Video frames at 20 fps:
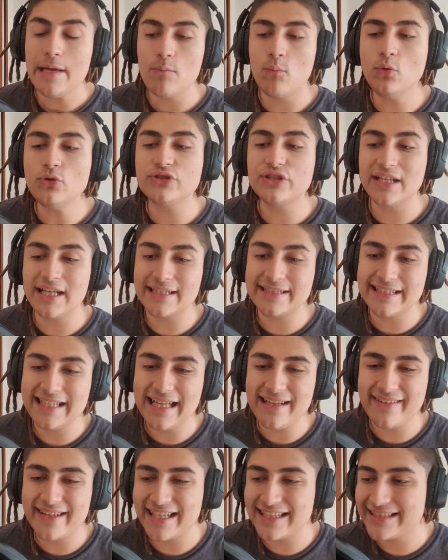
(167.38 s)
muchas de las
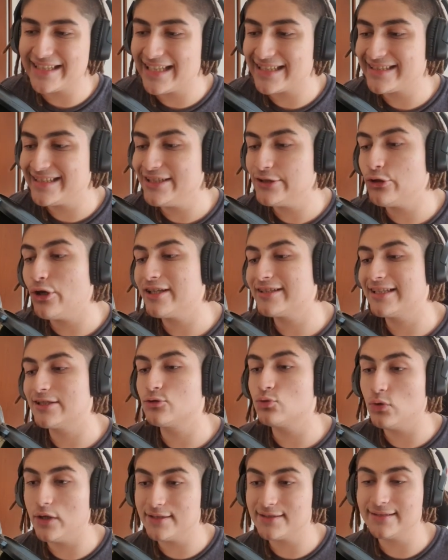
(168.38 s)
tiradas van a ser así, todas
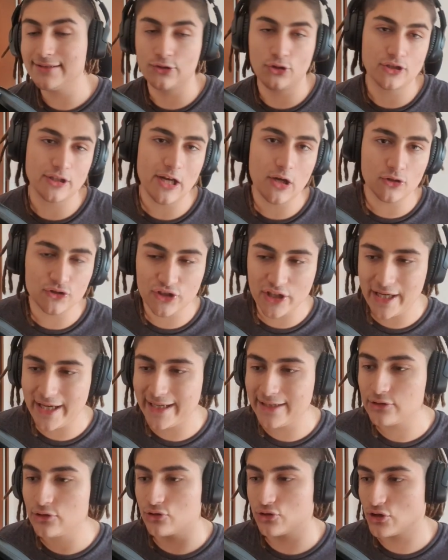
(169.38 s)
azules, yo ya lo sé,
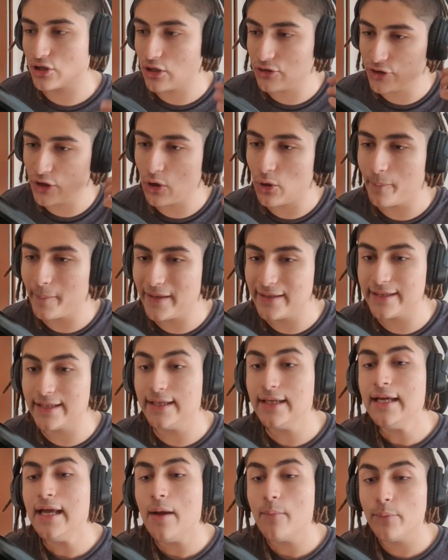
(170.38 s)
esto yo ya lo tengo en
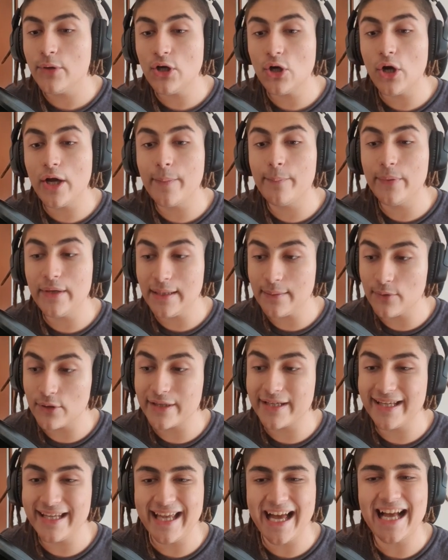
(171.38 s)
mente, pero esperemos
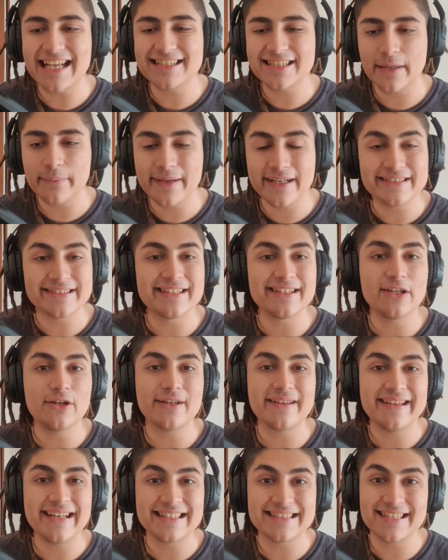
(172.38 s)
que haya más de lo
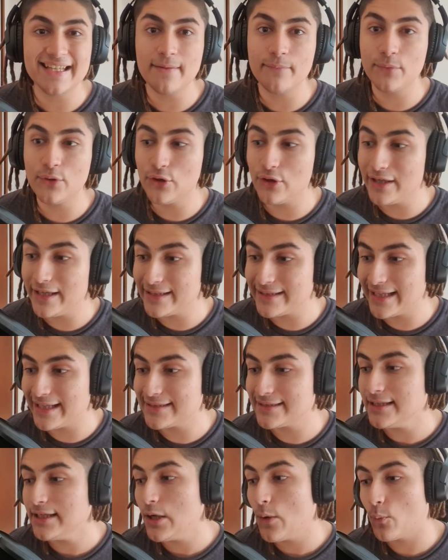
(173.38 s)
que viene a ser
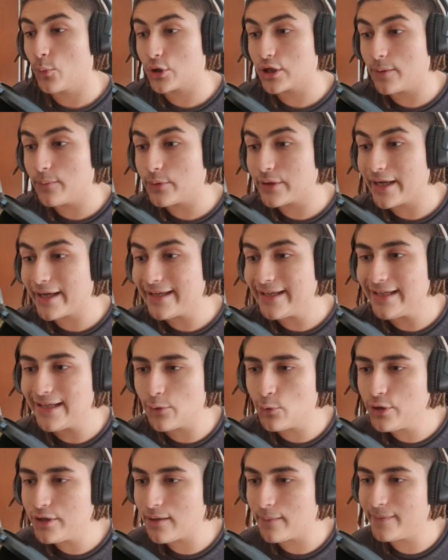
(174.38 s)
violetas, porque porque por ahí
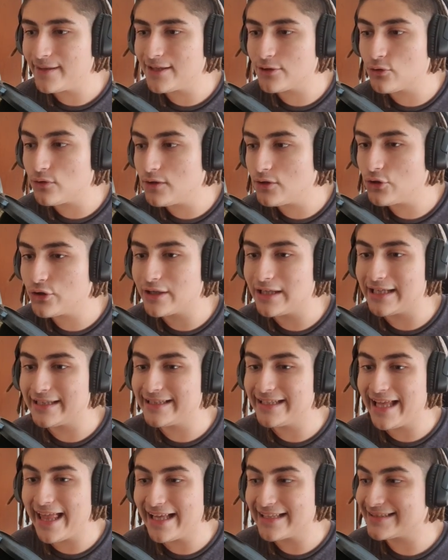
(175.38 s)
últimamente estoy viendo que las
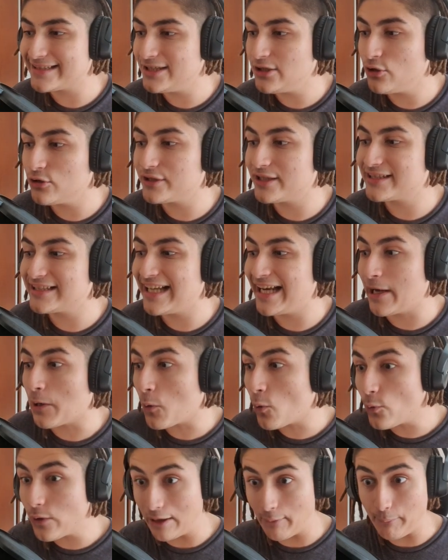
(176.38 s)
tiradas de 5 te salen
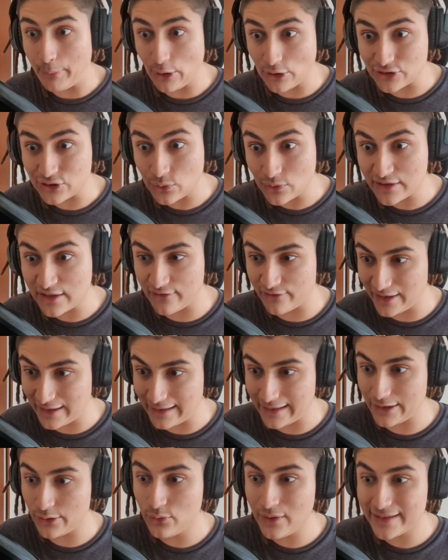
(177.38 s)
una p 50
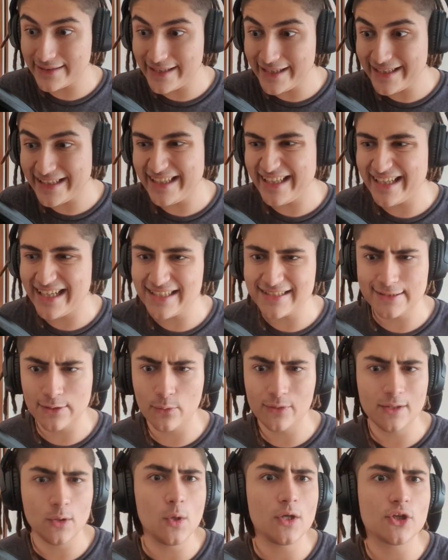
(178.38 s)
Franklin y una tech y ganas
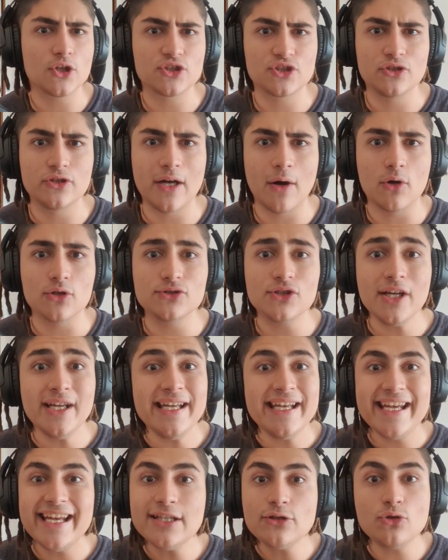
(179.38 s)
54 centavos.
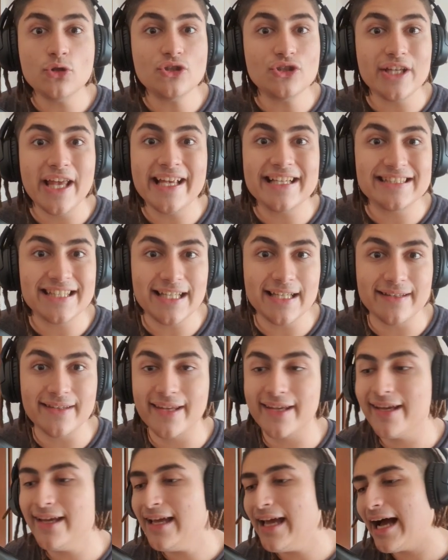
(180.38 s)
Esto es
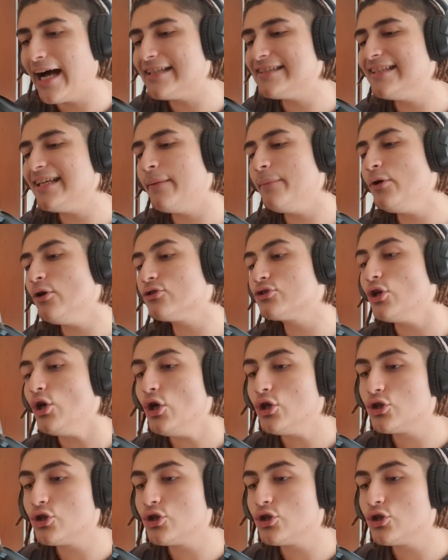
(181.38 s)
excelente. Así que amigos,